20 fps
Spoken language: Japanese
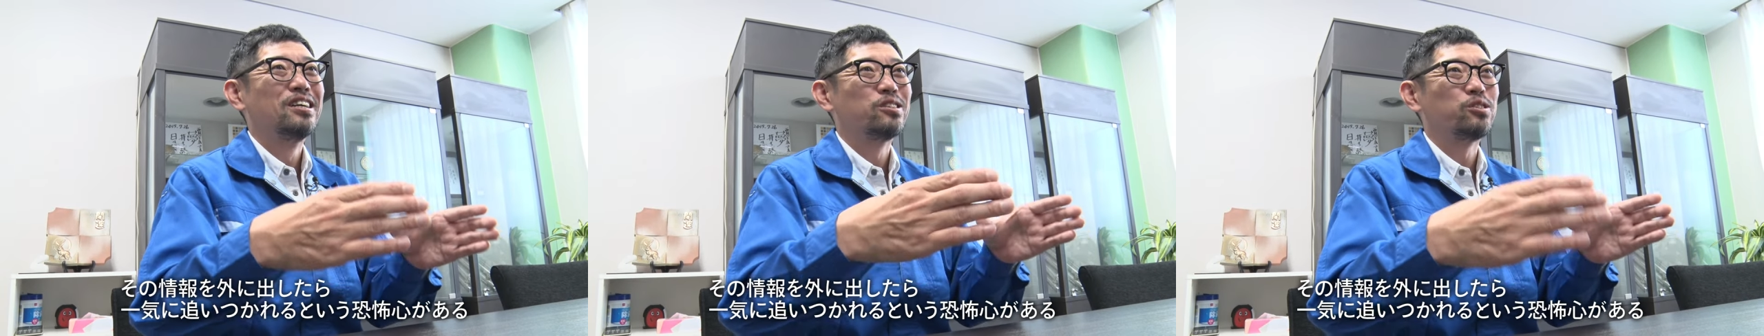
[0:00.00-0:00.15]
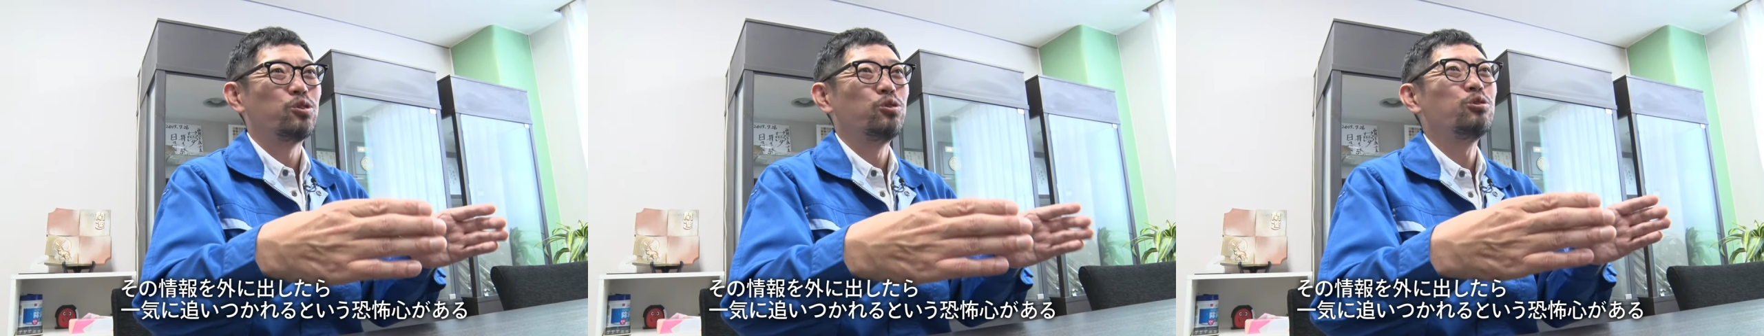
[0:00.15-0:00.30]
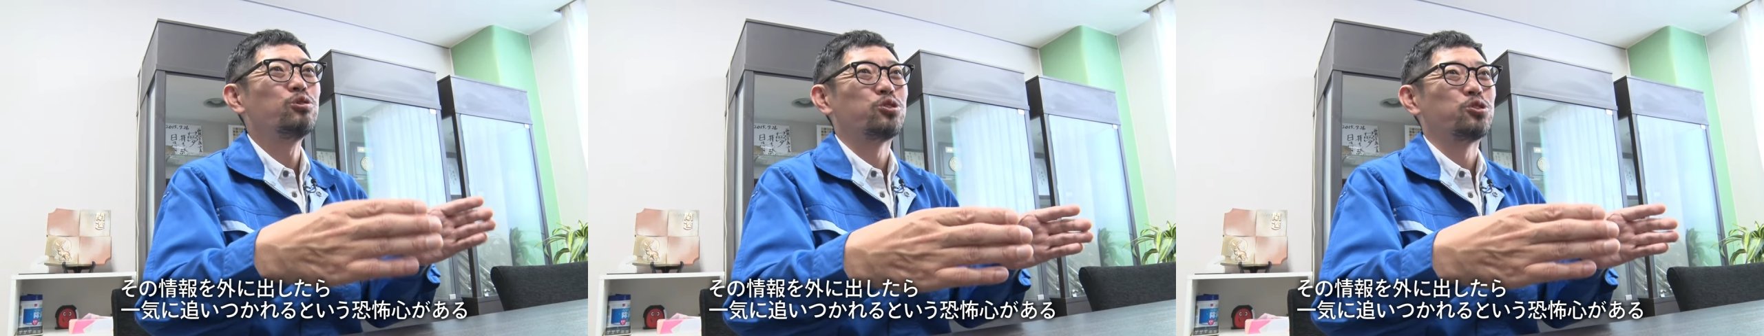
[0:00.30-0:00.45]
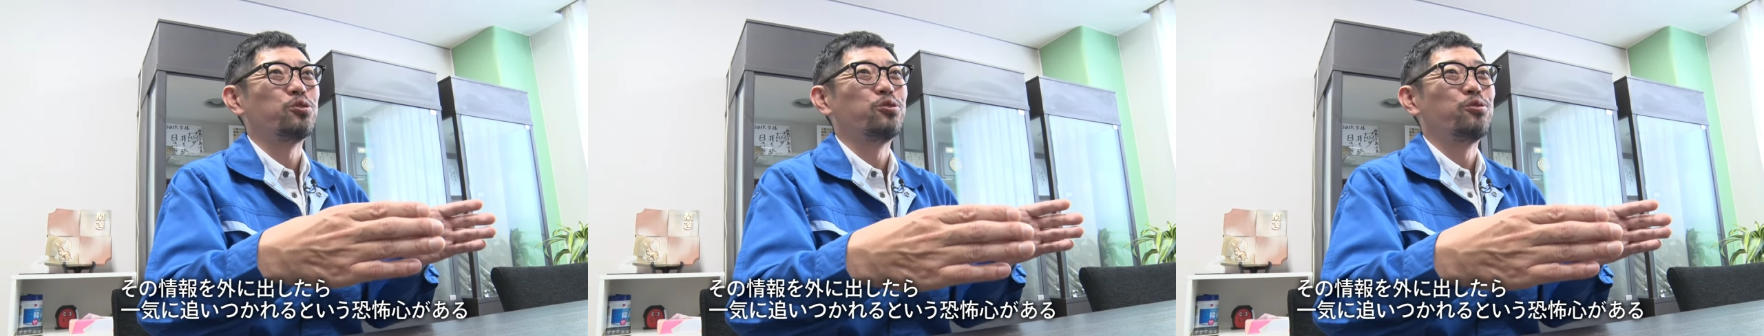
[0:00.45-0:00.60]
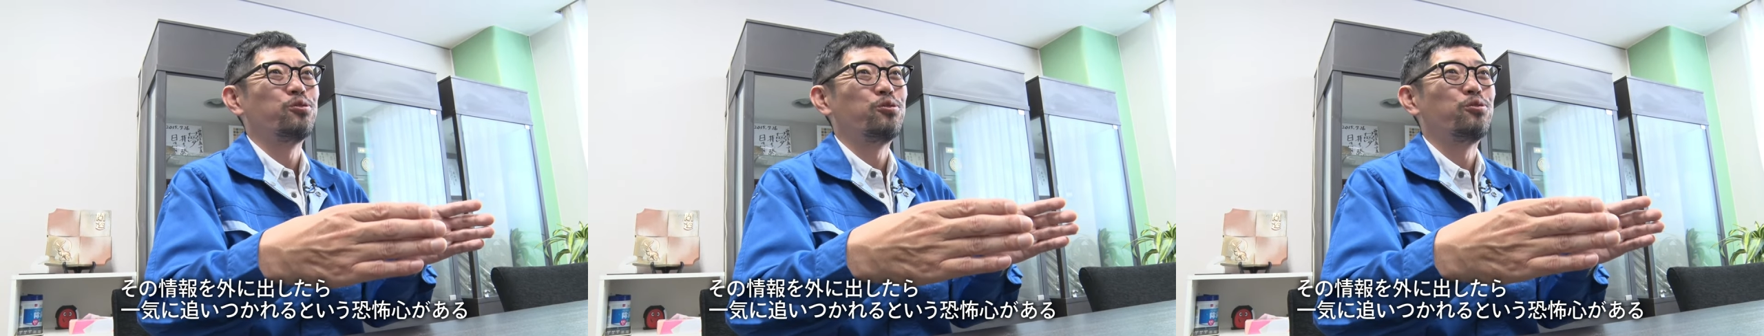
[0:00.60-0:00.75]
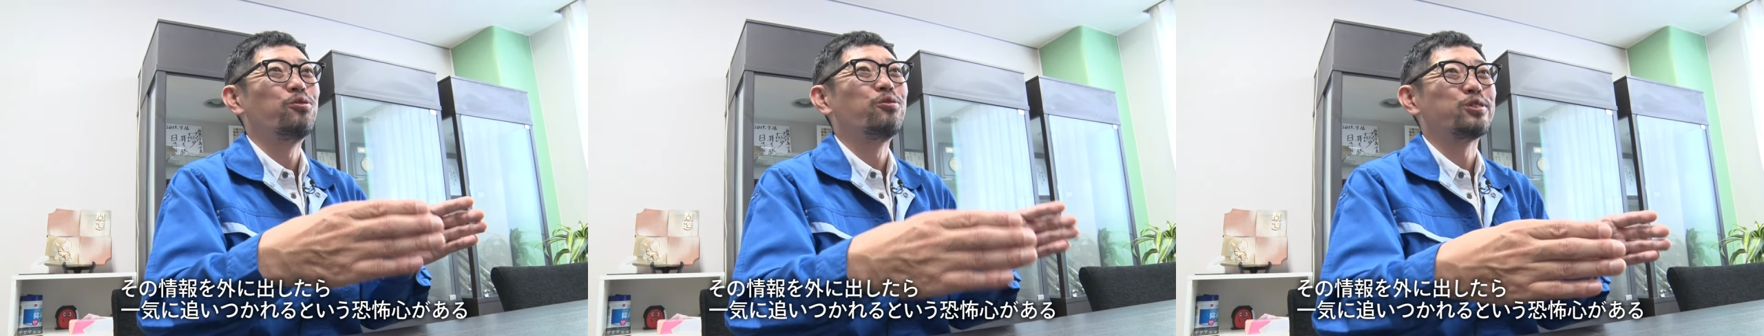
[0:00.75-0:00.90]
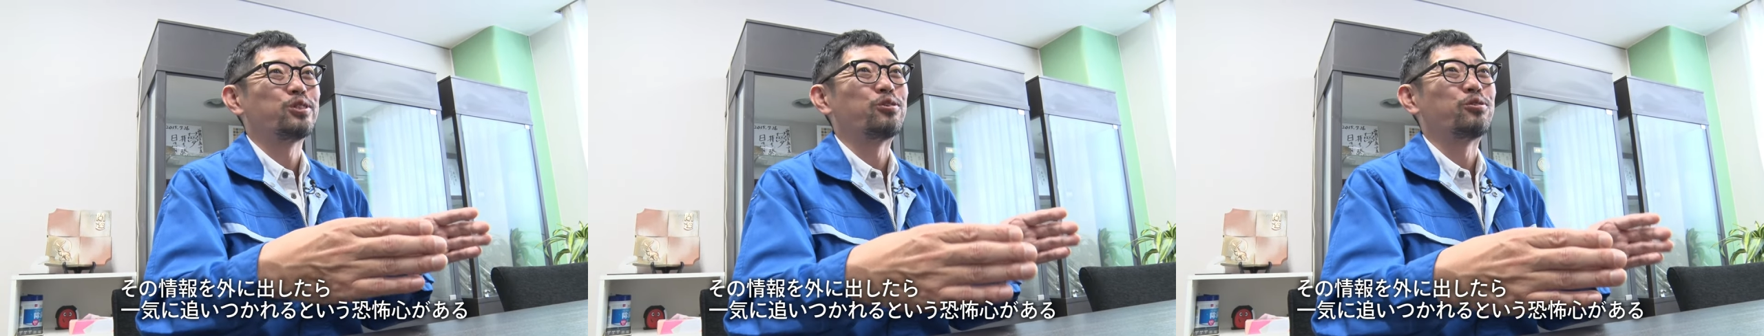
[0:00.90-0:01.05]
その情
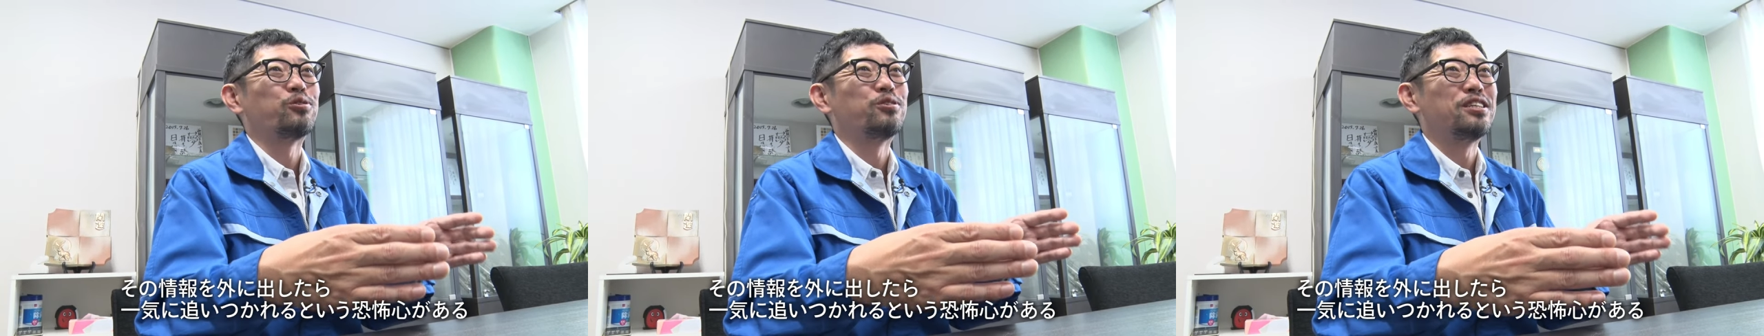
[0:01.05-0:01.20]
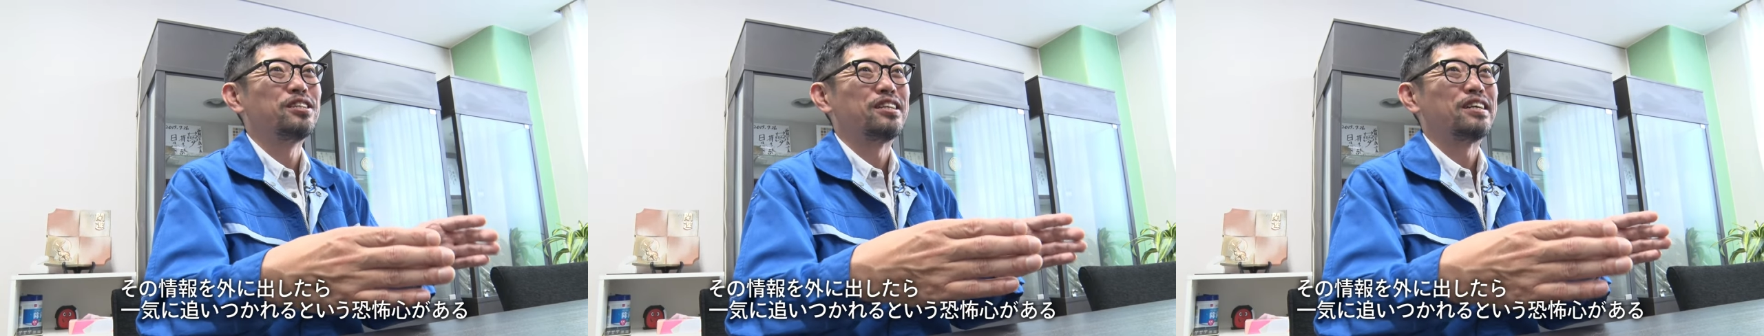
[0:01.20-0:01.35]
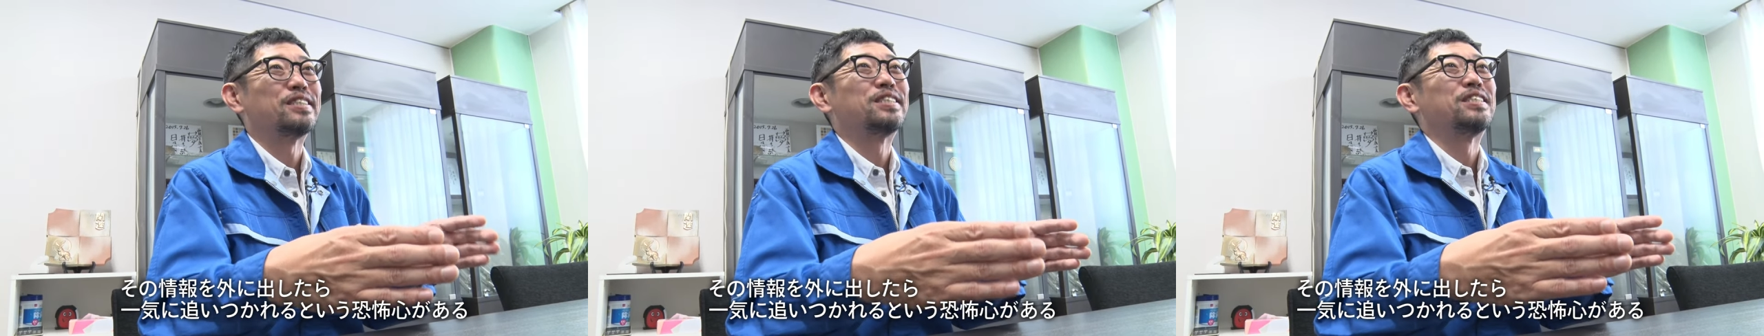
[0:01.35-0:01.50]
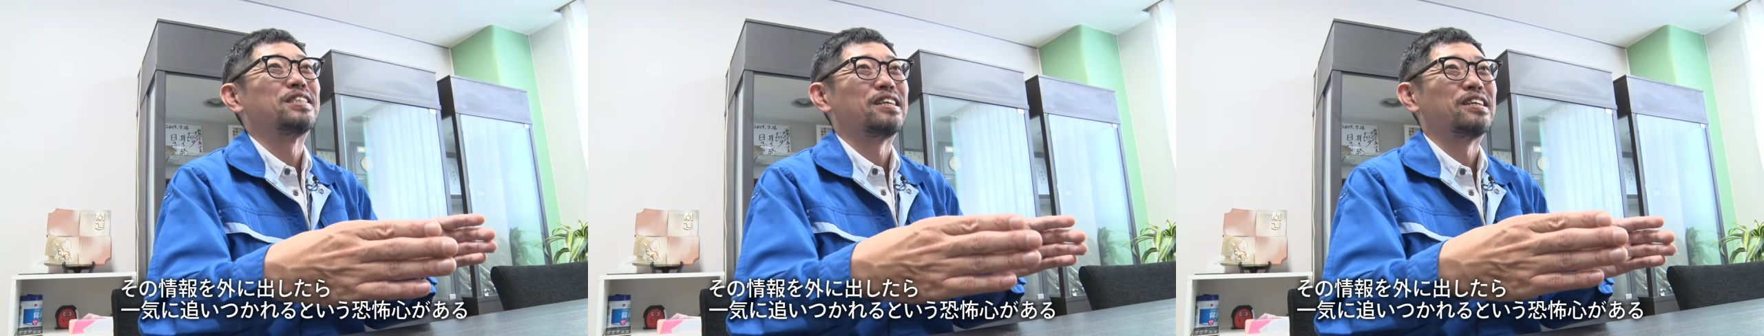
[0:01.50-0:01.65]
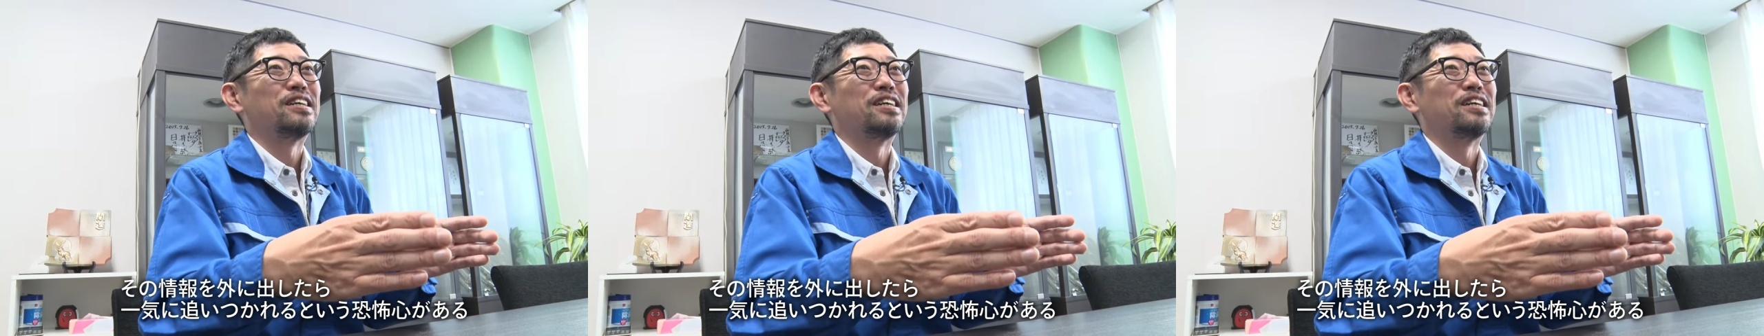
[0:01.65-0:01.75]
報を外に出した